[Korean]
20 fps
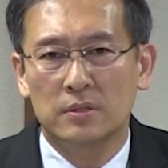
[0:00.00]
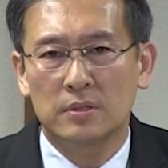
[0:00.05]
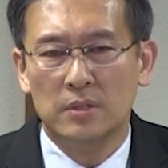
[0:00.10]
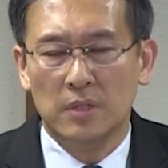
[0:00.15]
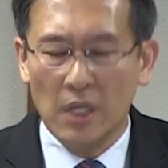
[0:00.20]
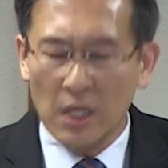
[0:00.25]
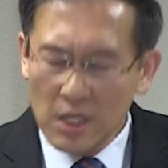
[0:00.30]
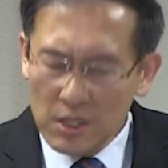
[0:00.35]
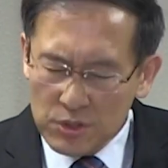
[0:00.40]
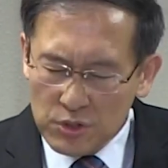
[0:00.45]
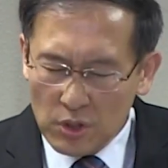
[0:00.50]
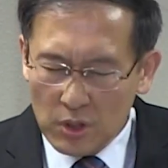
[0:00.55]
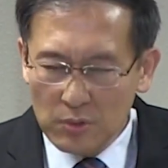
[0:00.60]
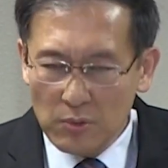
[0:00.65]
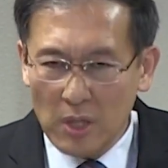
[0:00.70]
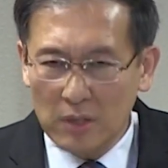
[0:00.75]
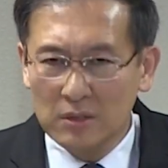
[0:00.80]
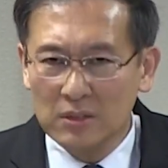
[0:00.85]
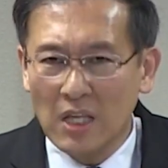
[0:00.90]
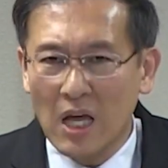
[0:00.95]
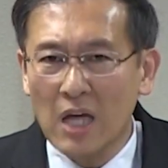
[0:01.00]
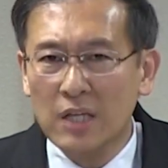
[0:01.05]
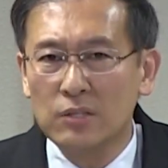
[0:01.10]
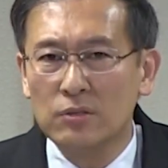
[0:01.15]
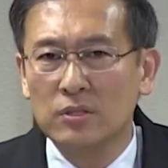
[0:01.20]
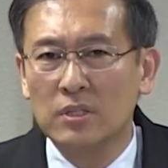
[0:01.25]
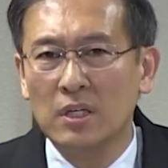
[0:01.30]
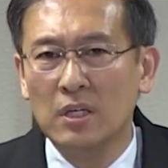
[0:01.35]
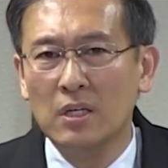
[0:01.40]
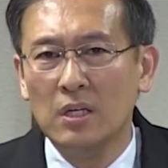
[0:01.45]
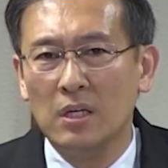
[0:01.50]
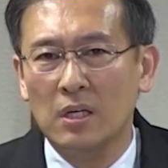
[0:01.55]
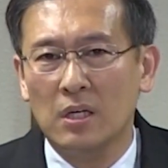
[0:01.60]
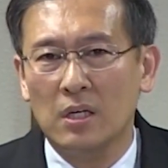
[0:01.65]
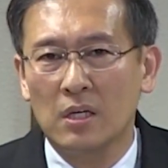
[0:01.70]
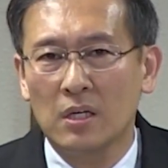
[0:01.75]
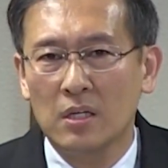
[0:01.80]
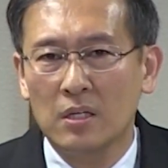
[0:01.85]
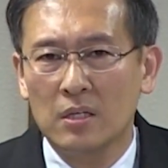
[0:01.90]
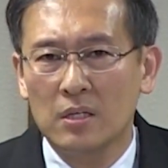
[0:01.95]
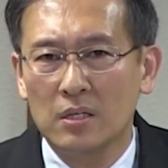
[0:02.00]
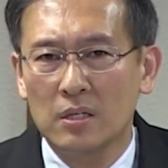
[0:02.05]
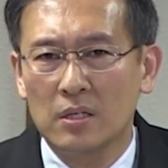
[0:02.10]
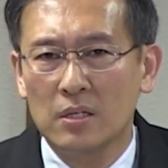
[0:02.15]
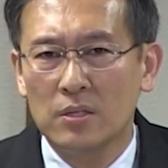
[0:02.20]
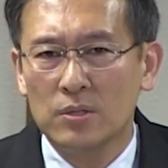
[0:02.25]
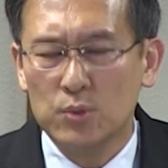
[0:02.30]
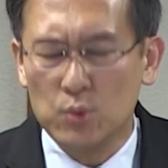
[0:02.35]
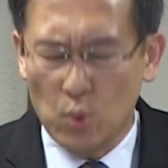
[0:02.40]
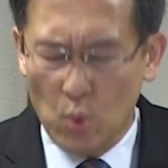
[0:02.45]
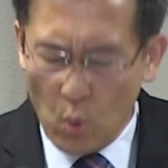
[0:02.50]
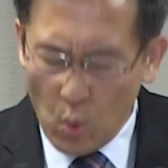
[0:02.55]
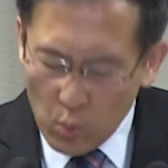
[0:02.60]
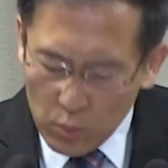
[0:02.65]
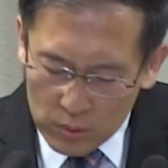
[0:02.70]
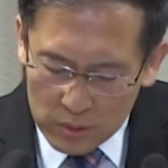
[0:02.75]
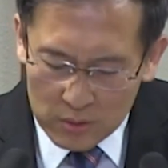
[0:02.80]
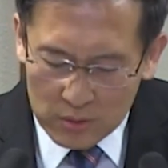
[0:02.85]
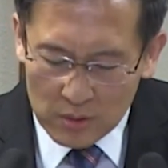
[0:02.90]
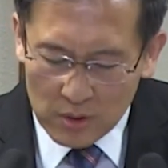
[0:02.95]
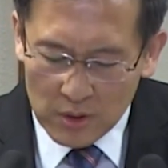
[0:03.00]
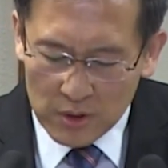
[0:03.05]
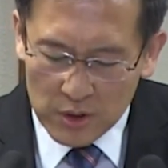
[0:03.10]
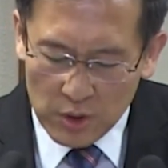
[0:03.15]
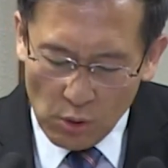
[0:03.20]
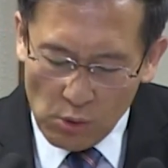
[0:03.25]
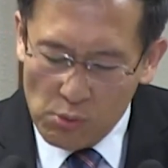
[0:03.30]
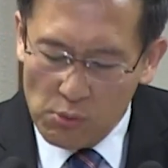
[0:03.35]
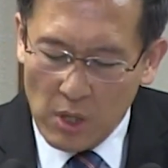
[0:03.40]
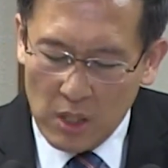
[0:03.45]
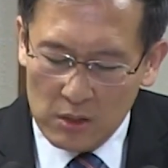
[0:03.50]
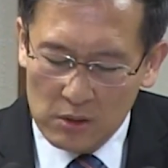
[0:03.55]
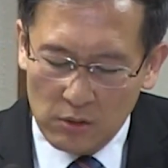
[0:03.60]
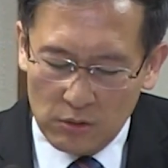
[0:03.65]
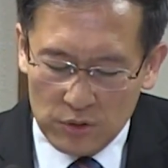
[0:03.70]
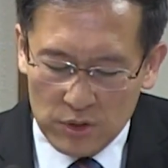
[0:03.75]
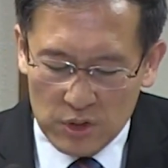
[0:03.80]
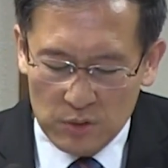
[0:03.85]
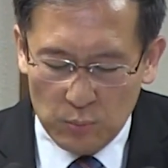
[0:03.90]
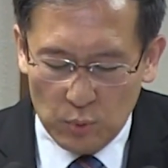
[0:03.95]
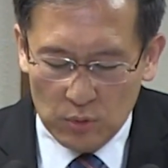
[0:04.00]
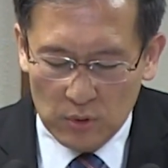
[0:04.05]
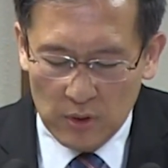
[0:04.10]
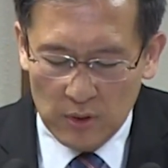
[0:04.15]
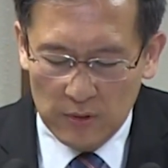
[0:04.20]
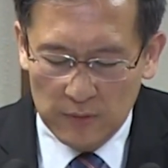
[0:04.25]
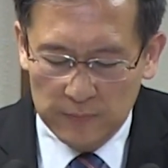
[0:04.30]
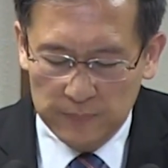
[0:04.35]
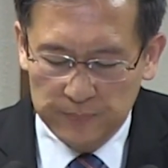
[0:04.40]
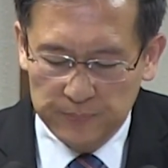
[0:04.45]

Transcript: 개인적인 화는 다 이렇게 좋은 결과를 얻지 못해요.